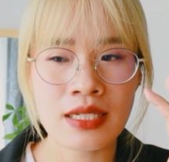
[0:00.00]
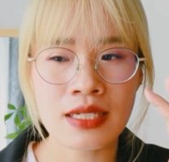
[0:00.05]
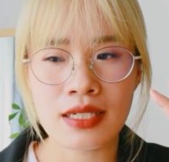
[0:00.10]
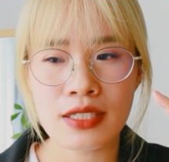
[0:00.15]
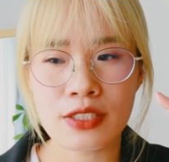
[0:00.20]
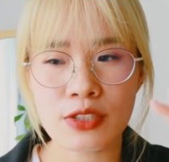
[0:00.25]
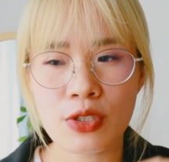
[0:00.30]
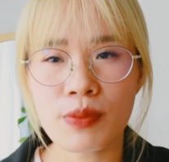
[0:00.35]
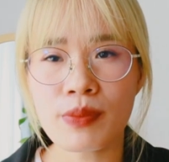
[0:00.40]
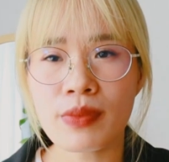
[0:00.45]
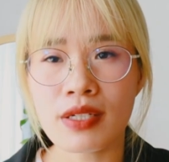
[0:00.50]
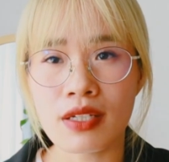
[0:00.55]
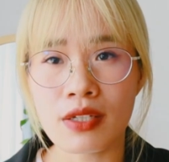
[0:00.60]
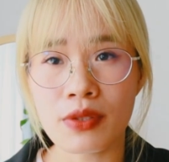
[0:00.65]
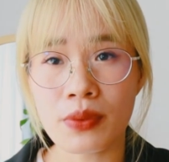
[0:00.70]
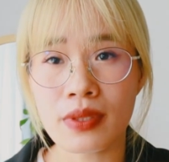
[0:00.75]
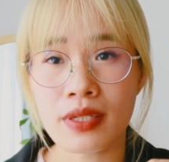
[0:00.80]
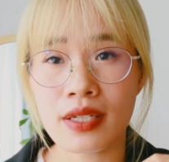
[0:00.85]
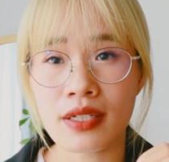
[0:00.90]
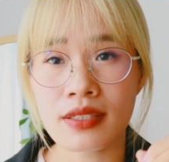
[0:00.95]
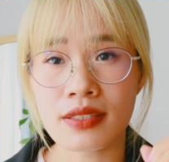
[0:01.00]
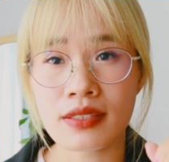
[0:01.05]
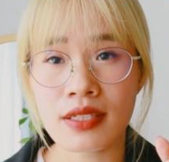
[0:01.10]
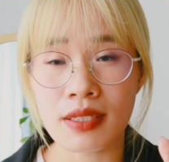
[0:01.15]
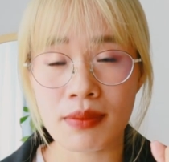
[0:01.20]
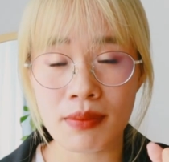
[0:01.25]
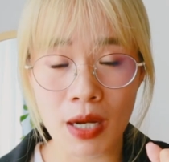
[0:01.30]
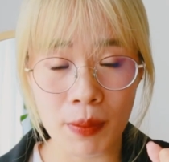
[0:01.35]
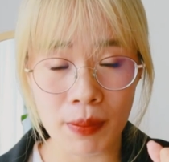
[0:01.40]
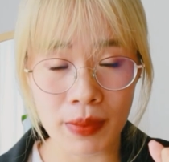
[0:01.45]
hay cho mình lời khuyên hay
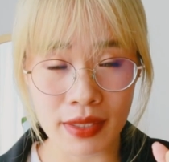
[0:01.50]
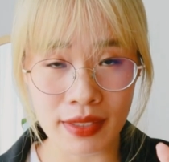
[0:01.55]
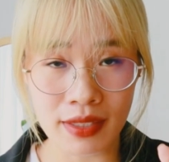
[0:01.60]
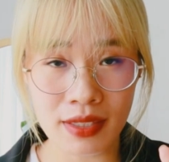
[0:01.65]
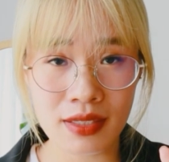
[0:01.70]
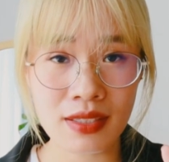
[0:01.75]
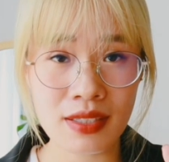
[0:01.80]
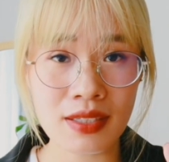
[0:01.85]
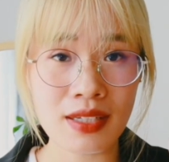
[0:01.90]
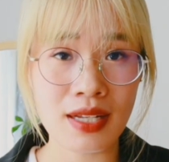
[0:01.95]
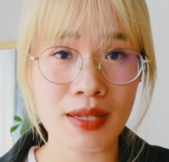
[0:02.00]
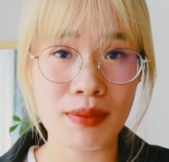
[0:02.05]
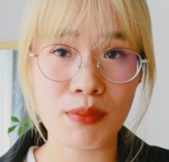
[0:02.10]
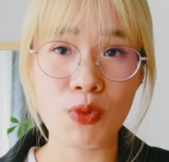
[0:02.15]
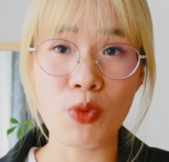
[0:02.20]
dạy bảo mình nhất thì là